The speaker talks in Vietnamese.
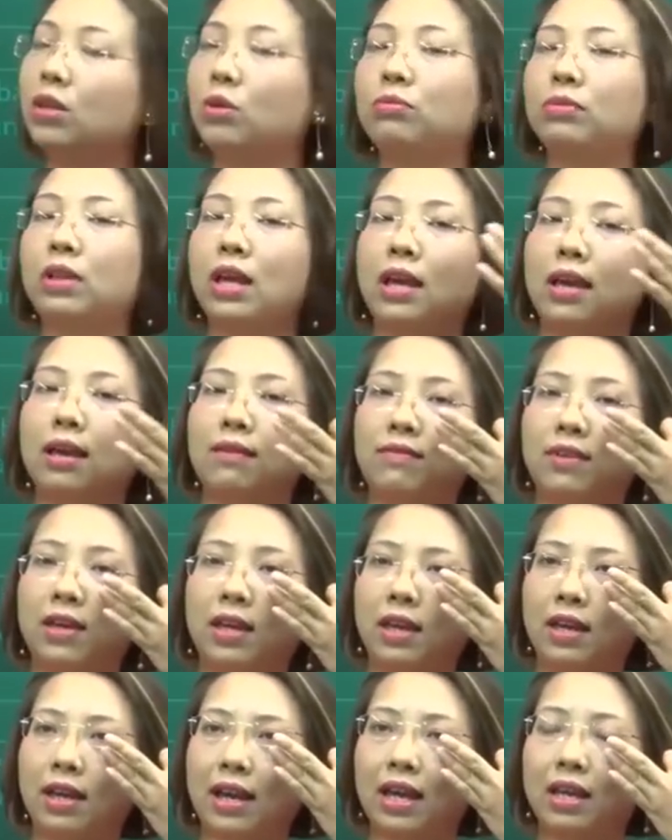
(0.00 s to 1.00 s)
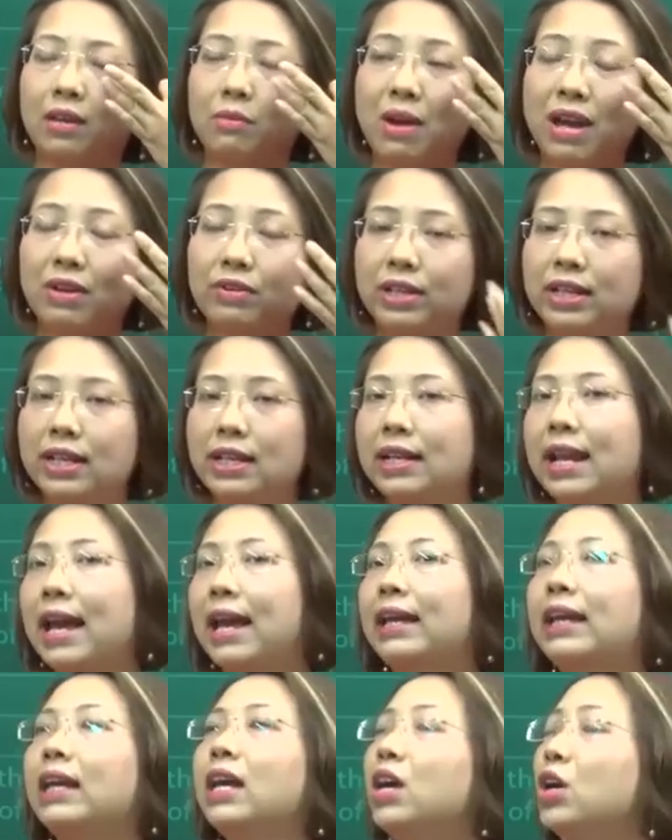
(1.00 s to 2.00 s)
tổng thể về cái bài reading
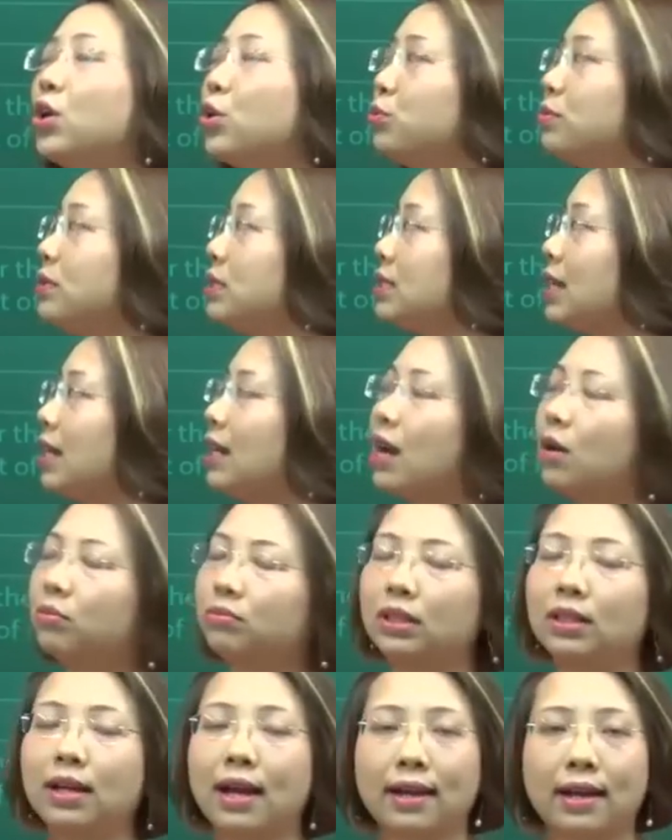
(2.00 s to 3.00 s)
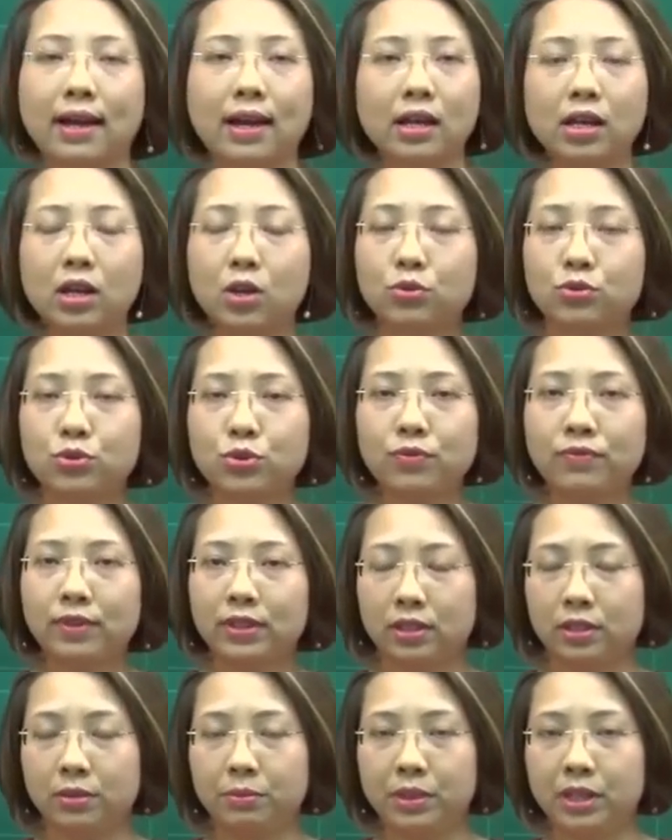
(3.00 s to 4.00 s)
này cũng như chất lọc tất cả các cấu trúc và
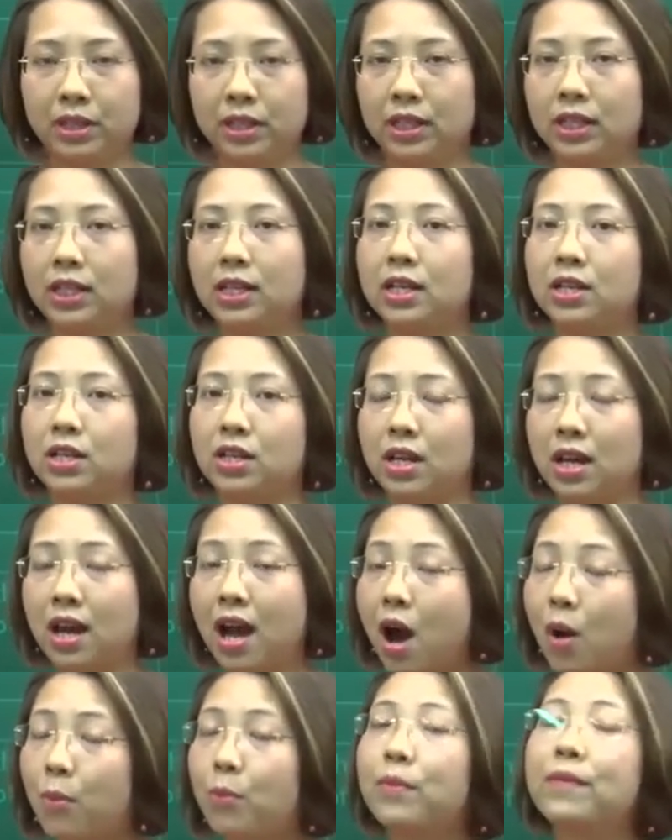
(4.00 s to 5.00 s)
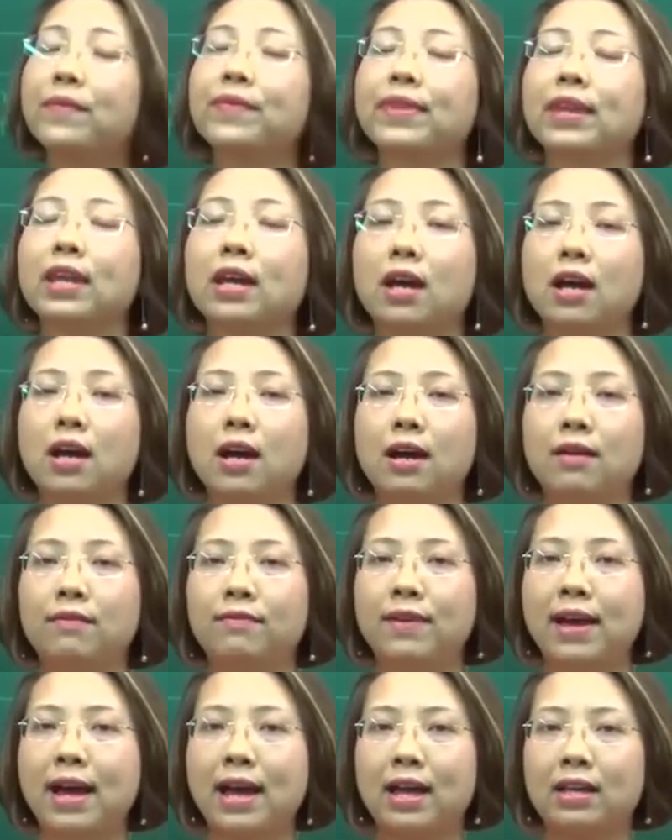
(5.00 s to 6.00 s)
từ mới để học à,
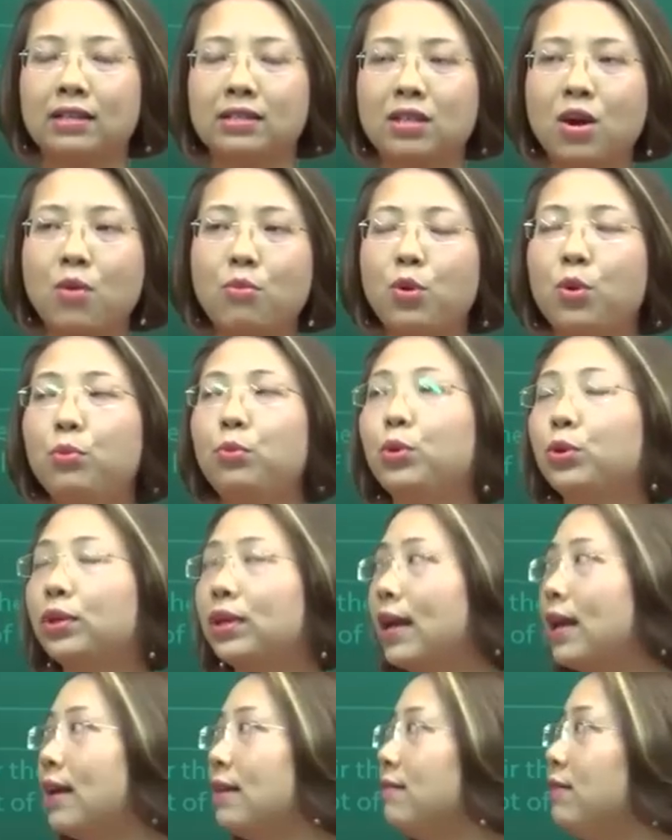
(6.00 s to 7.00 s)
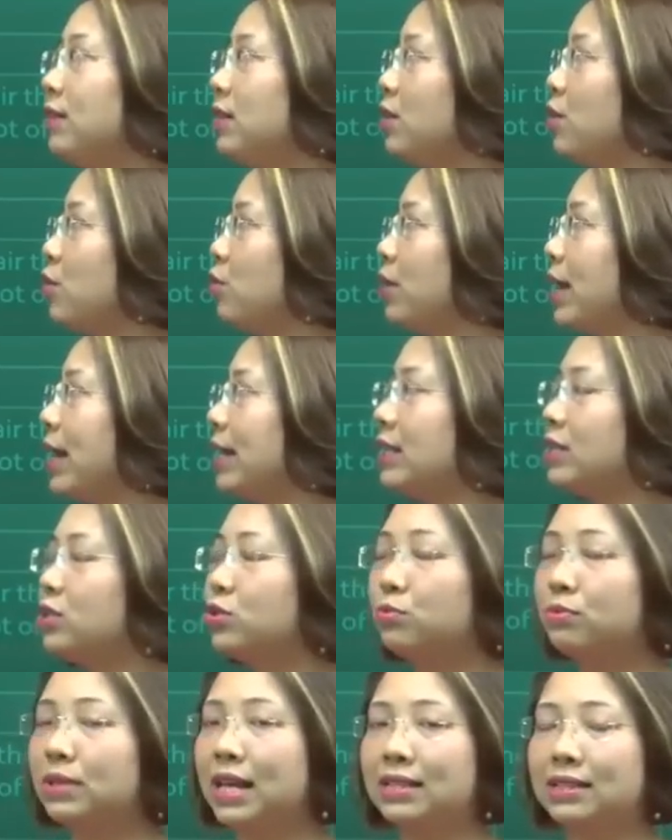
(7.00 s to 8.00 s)
và sau mỗi một cái video này thì
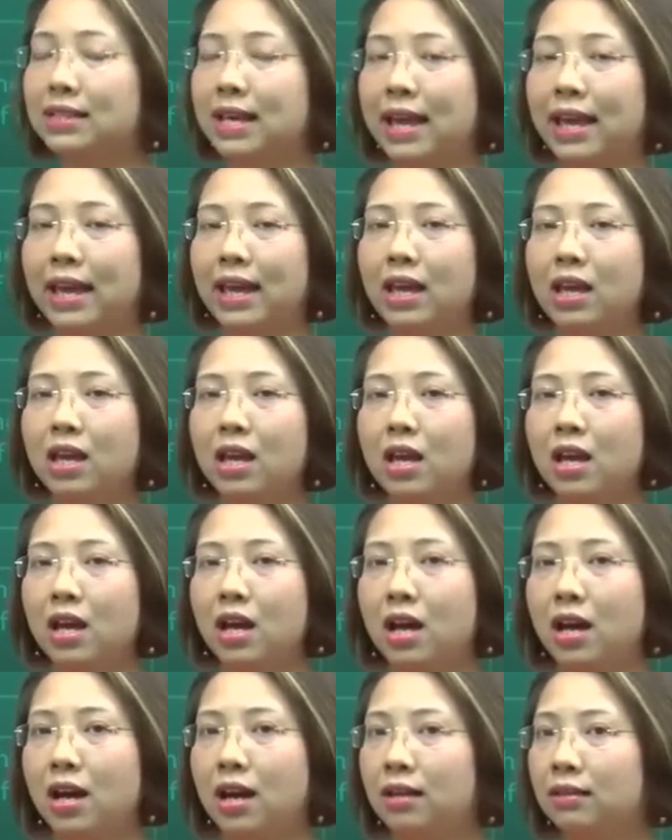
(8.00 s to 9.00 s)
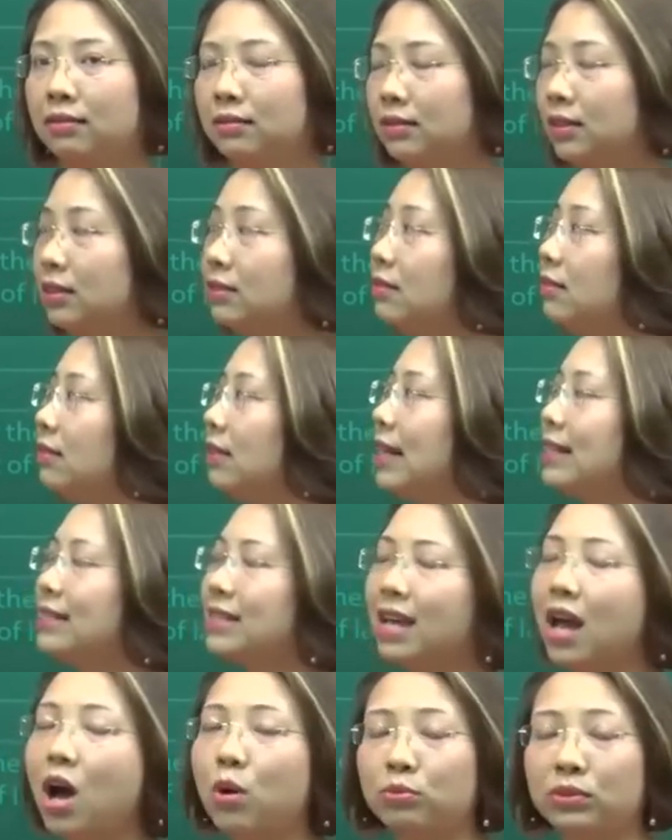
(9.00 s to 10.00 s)
chúng ta sẽ à, thường là
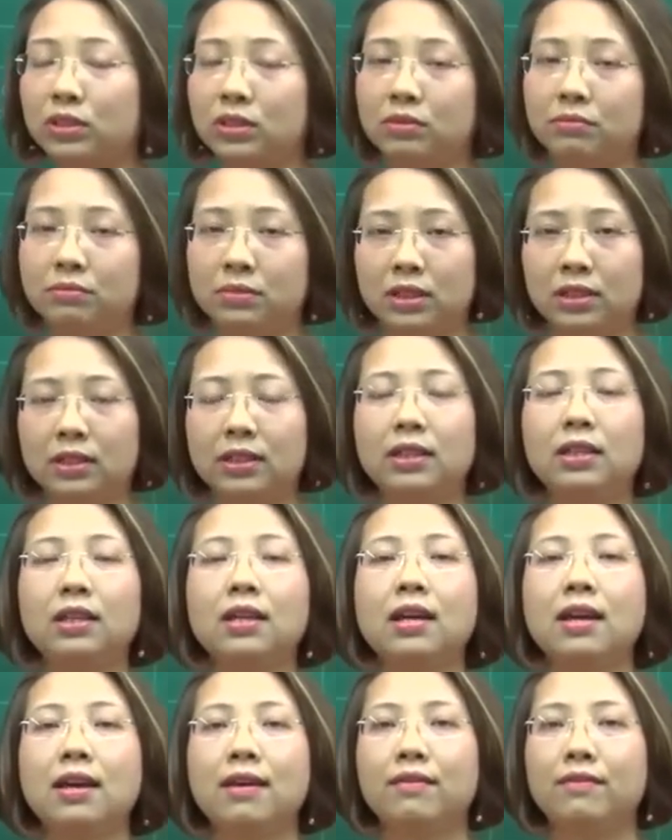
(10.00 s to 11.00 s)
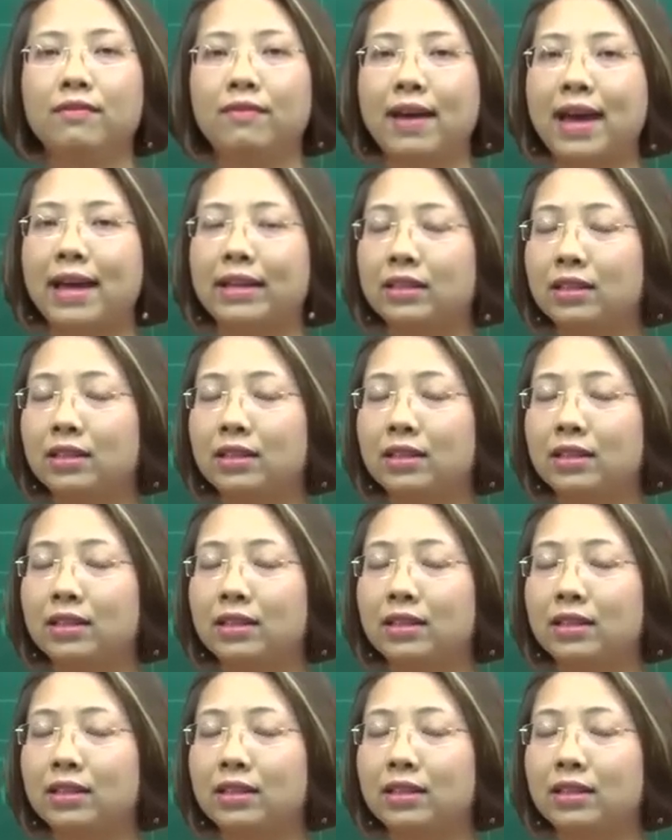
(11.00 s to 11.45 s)
sẽ học từ mới và